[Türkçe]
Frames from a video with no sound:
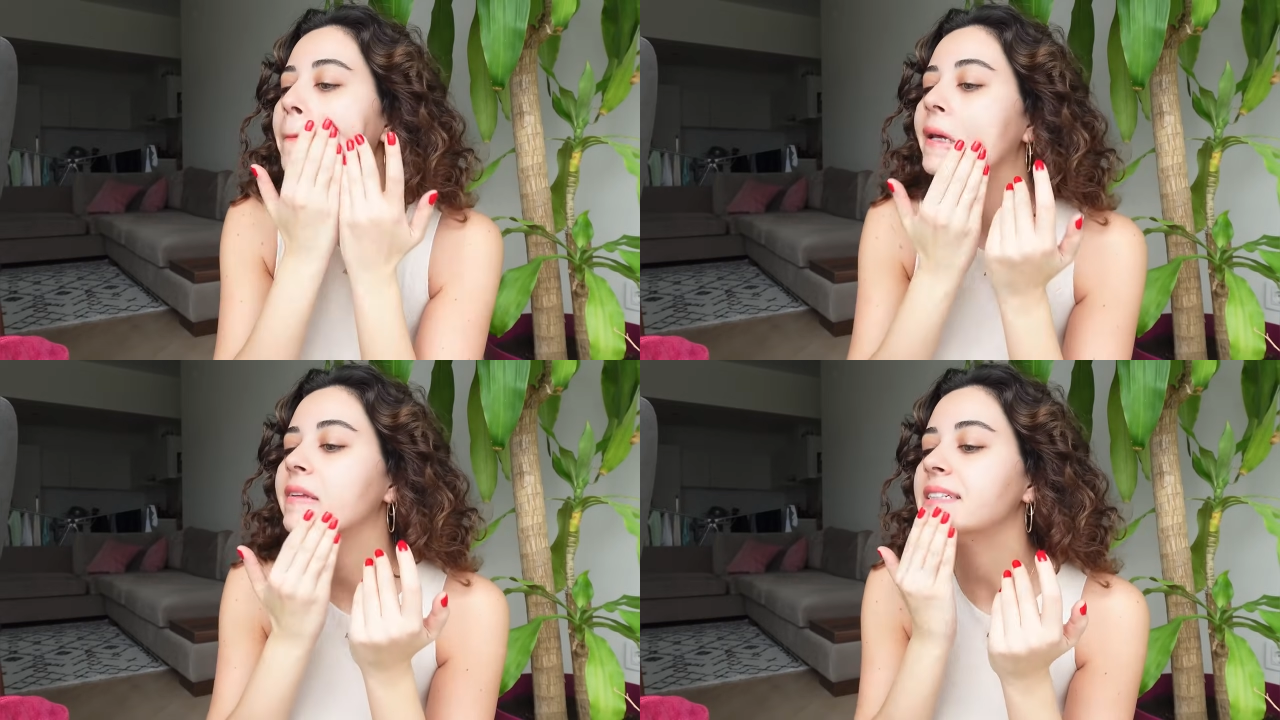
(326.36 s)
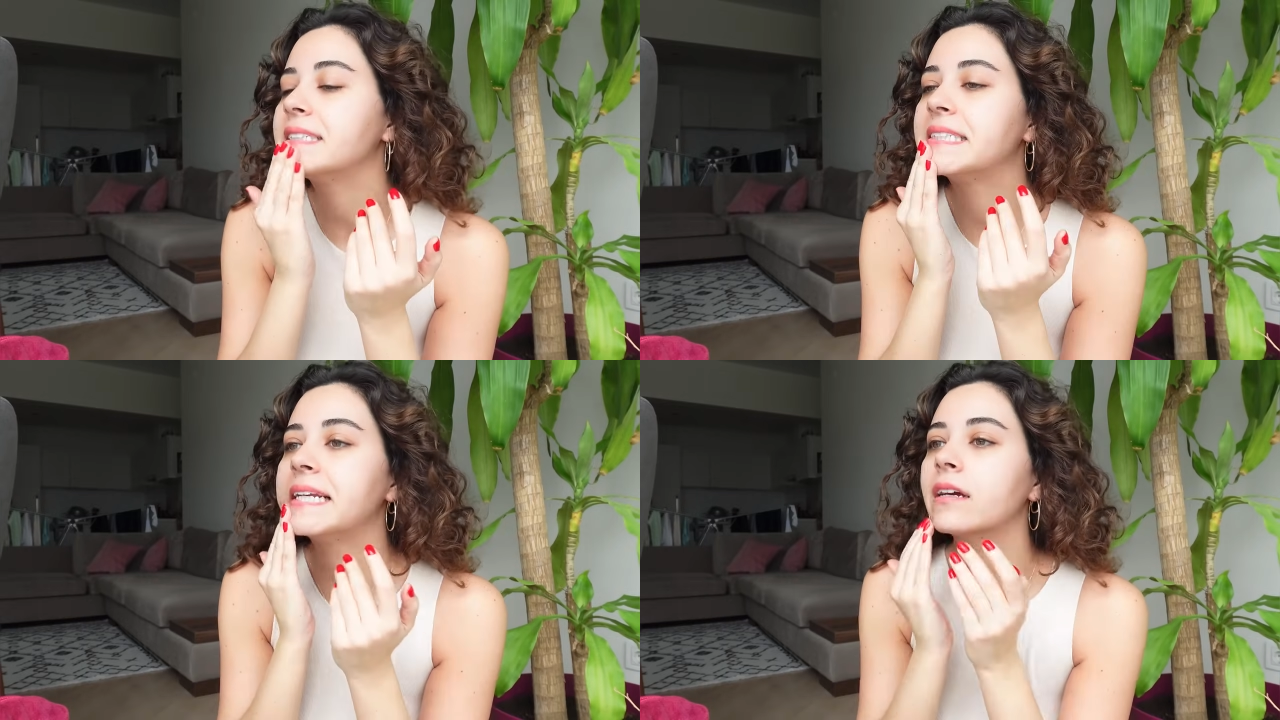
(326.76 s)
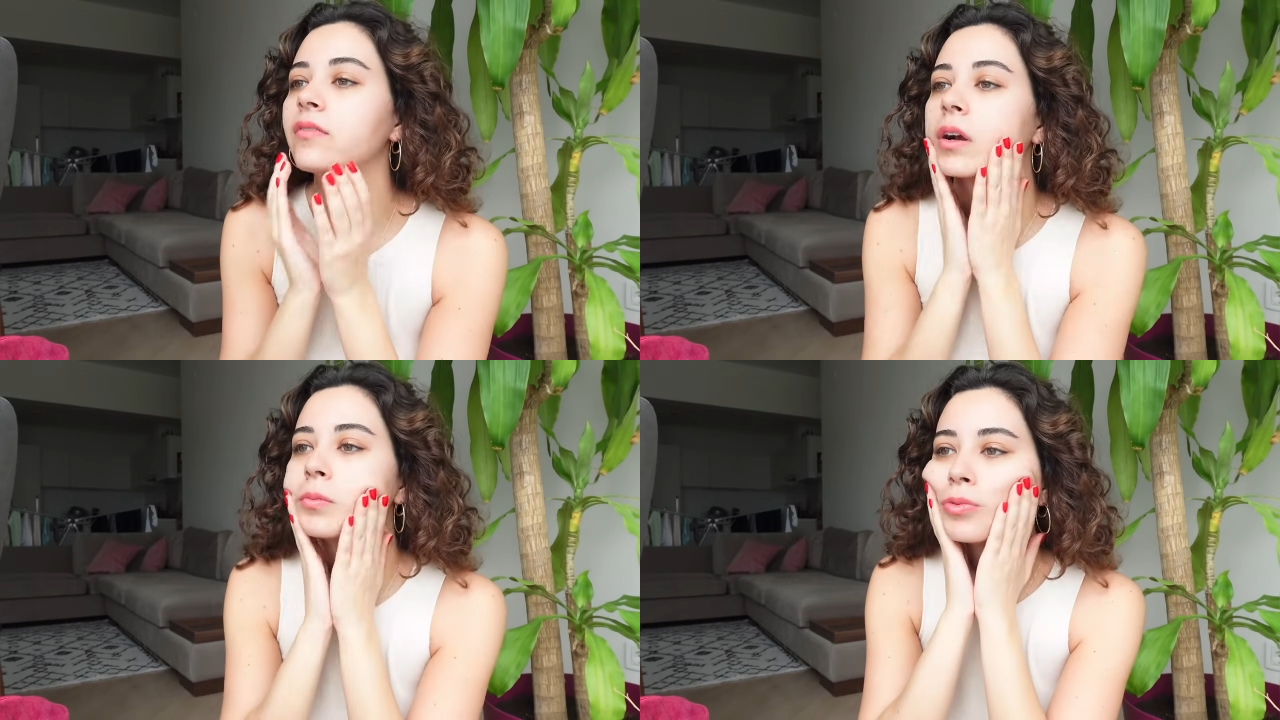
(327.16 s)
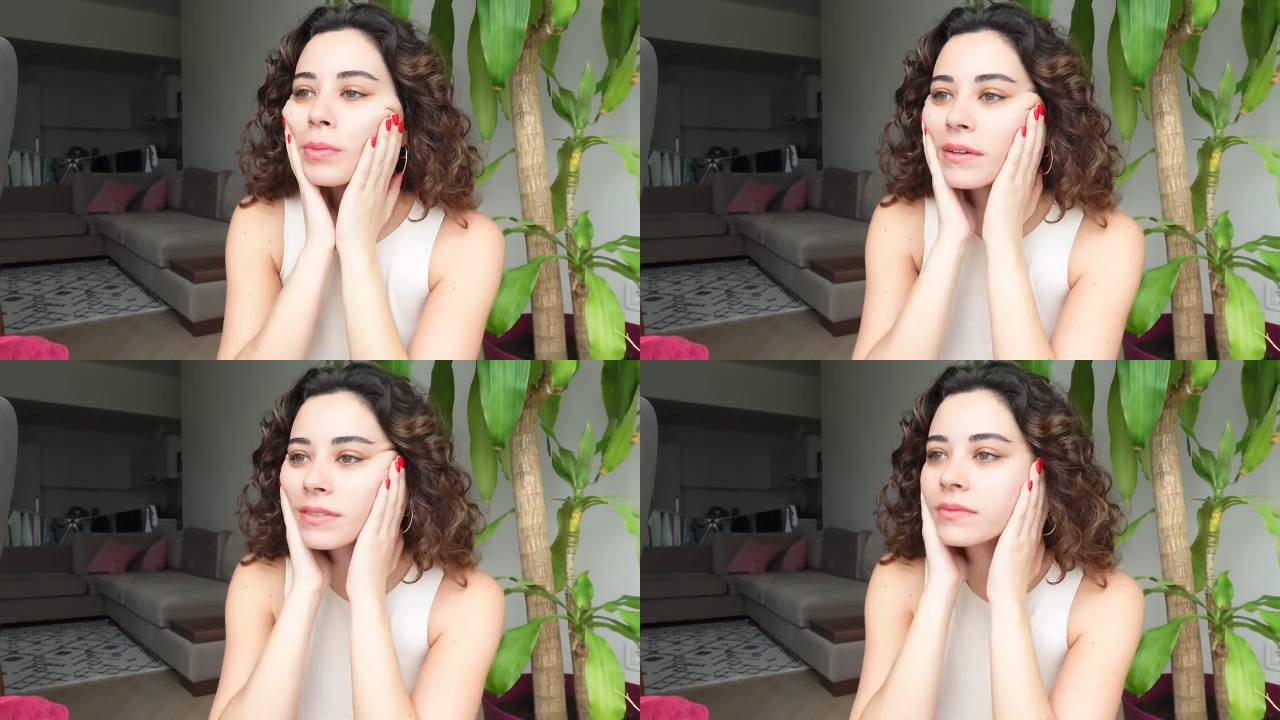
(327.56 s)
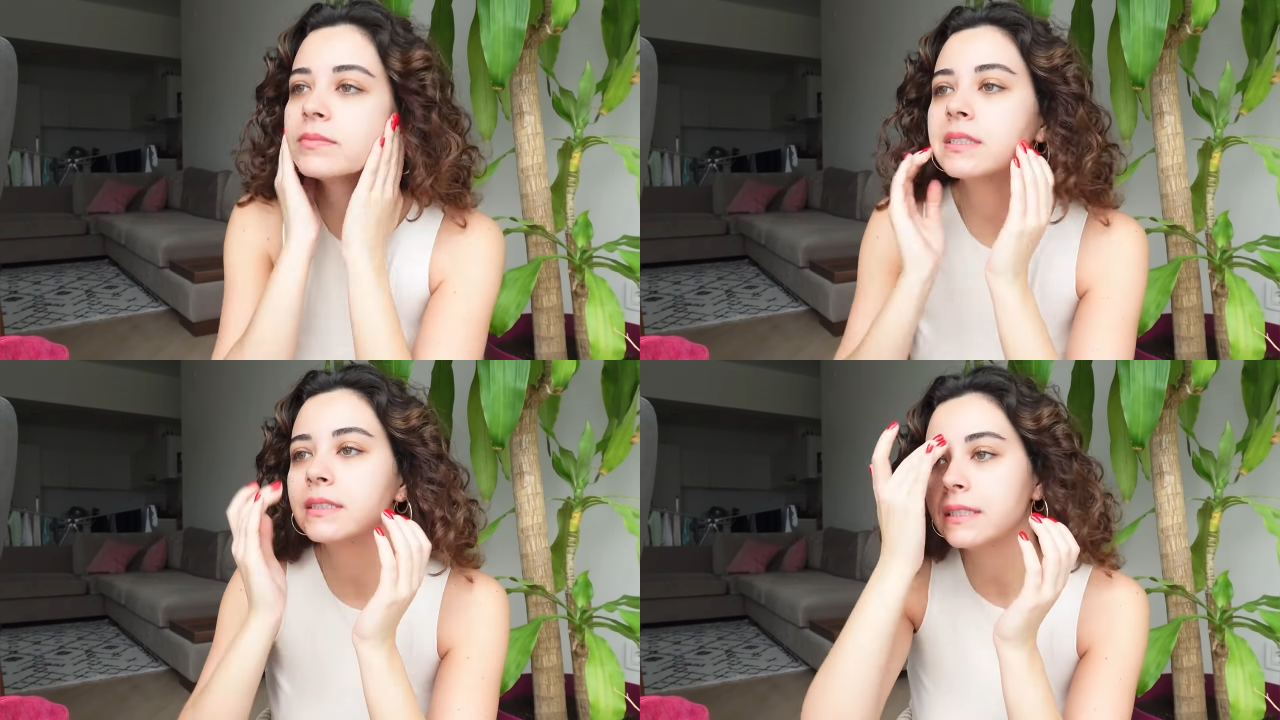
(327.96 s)
E de sinek var. Bu
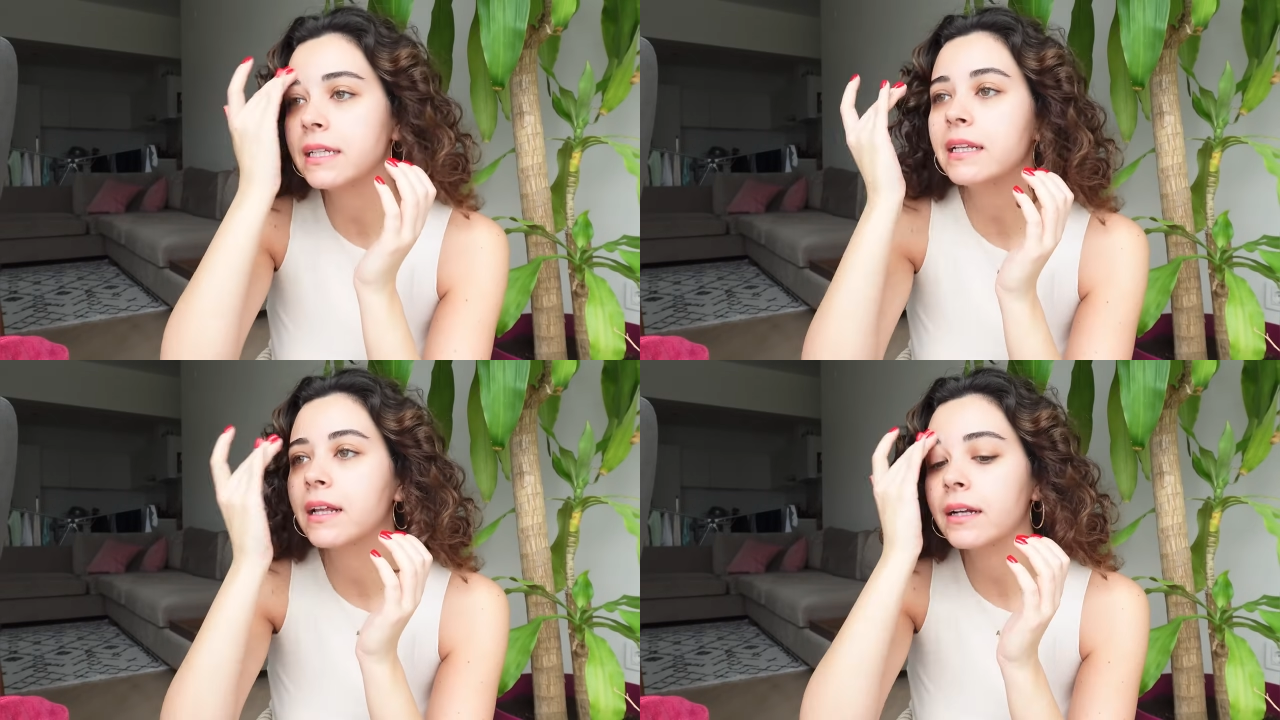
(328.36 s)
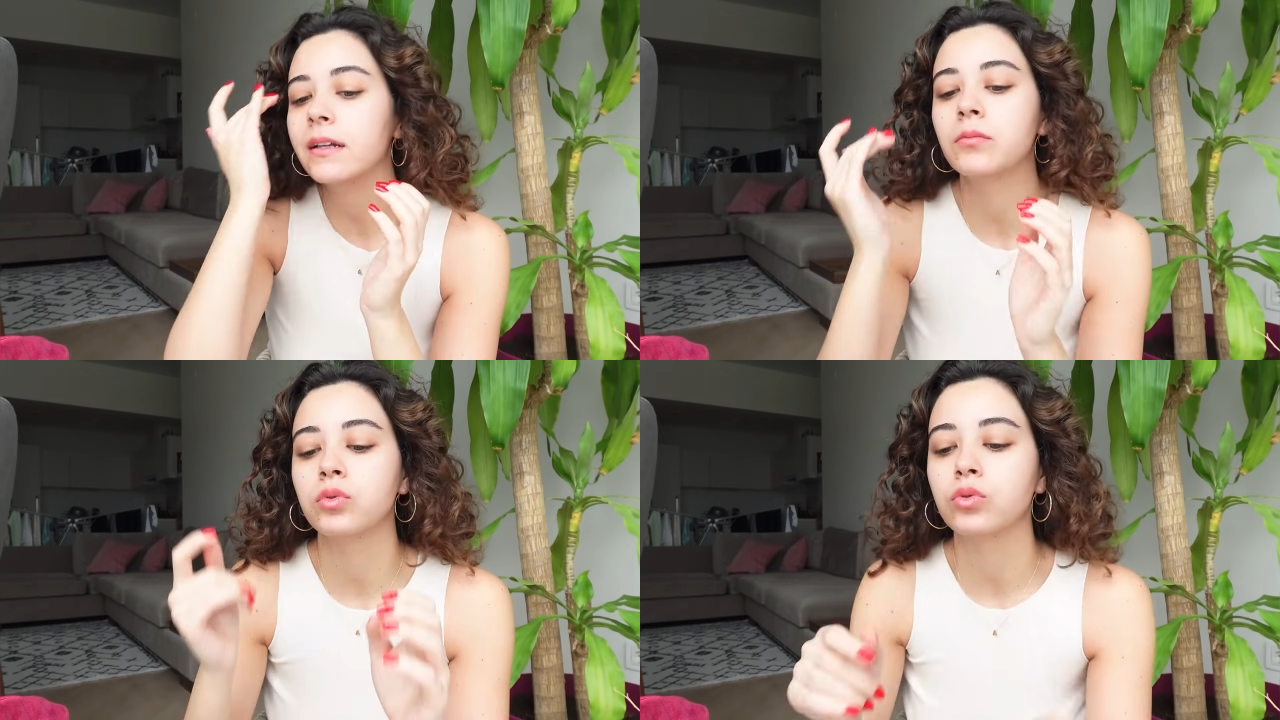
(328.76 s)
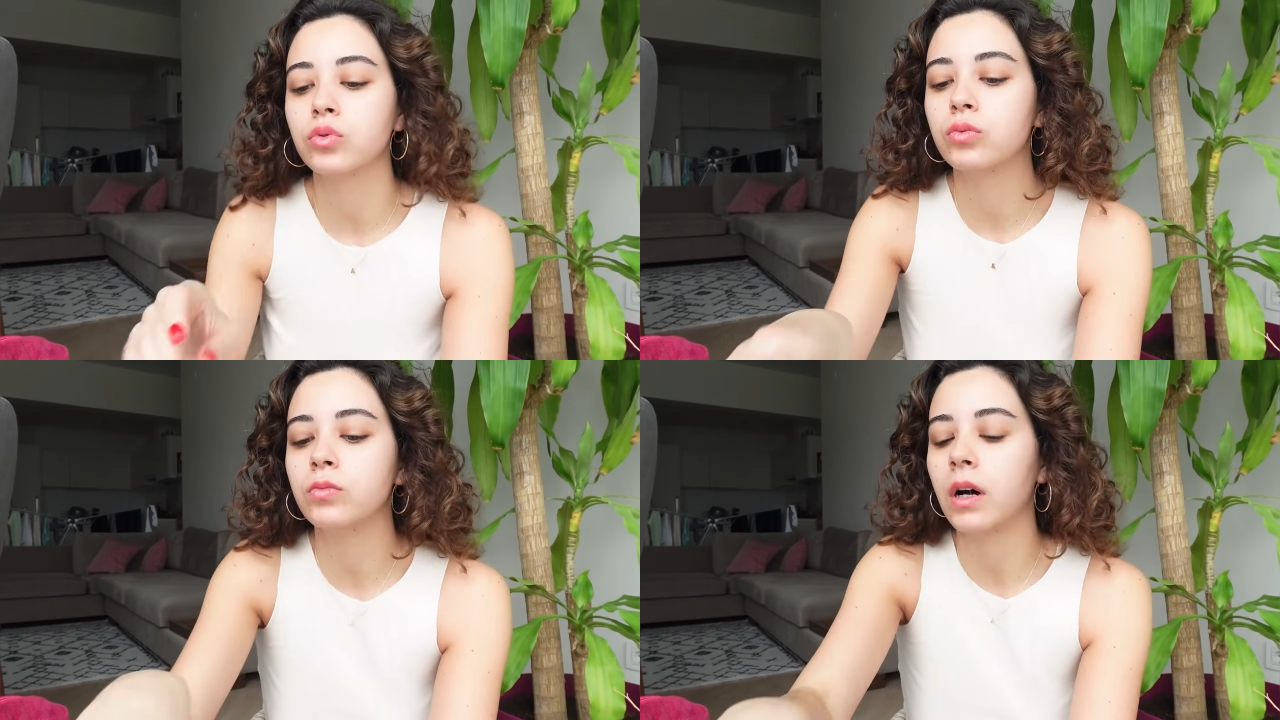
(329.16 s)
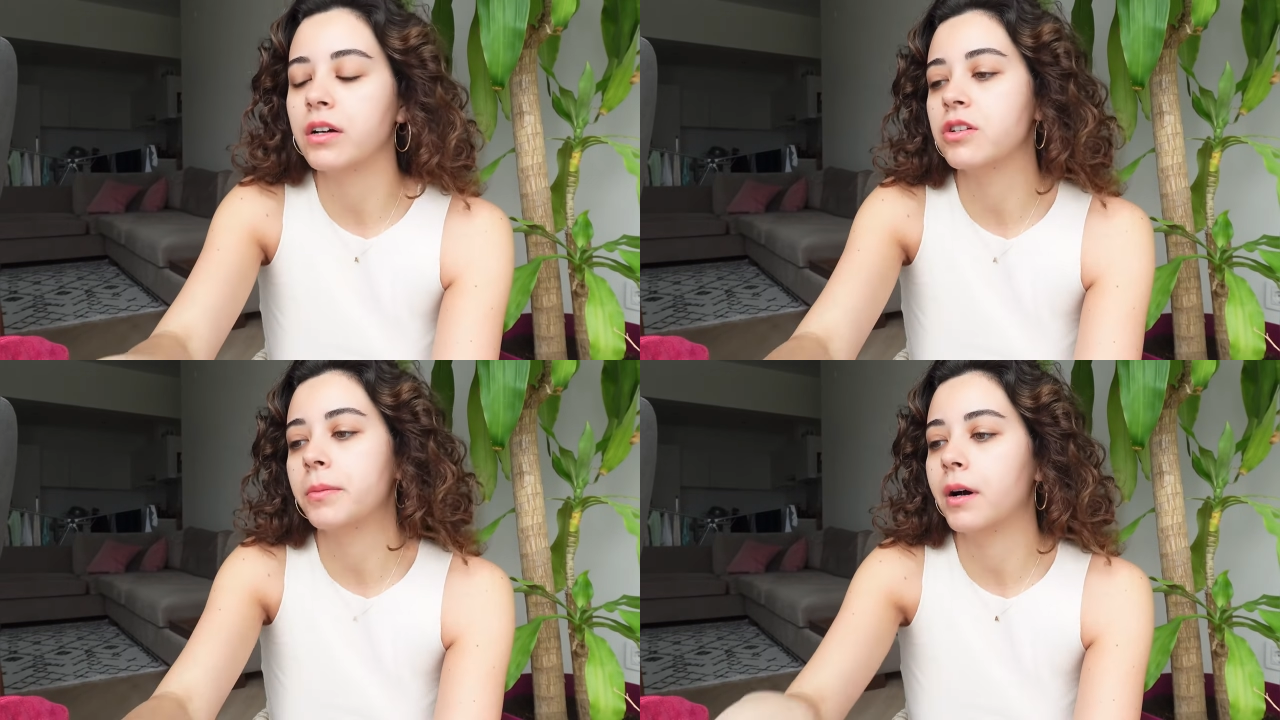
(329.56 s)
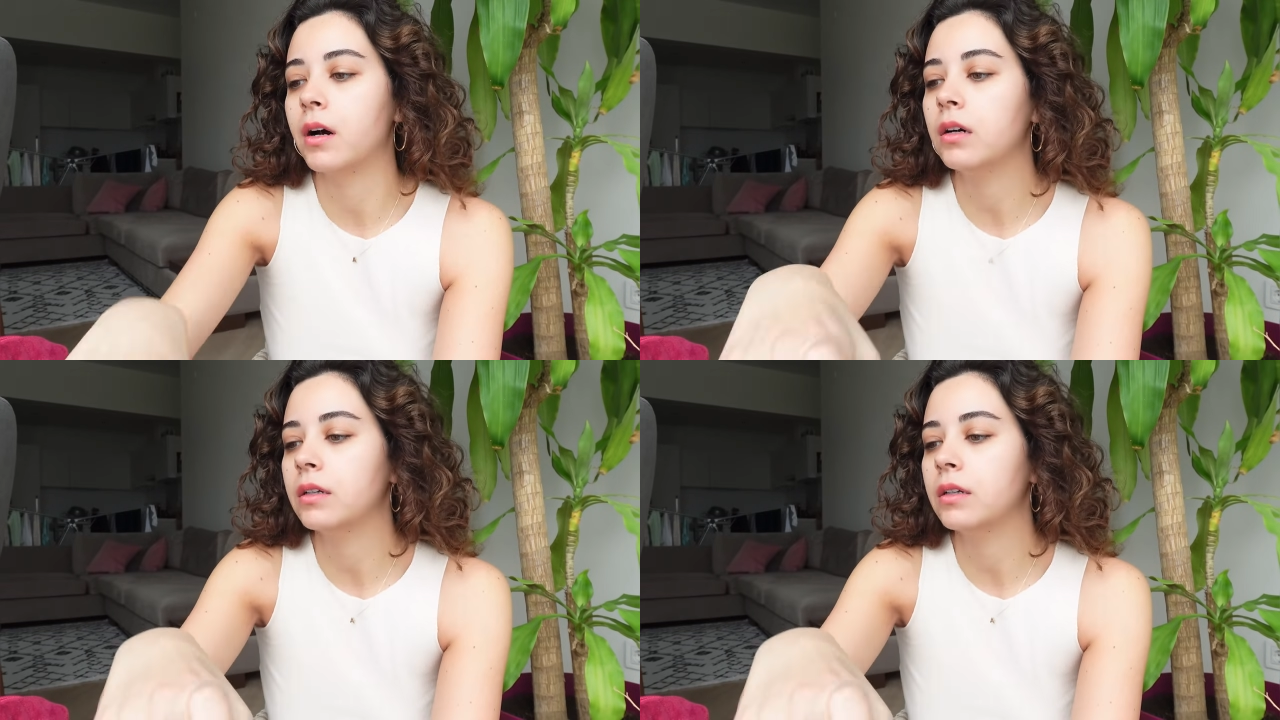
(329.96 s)
mevsimde sineği nereden buldum acaba?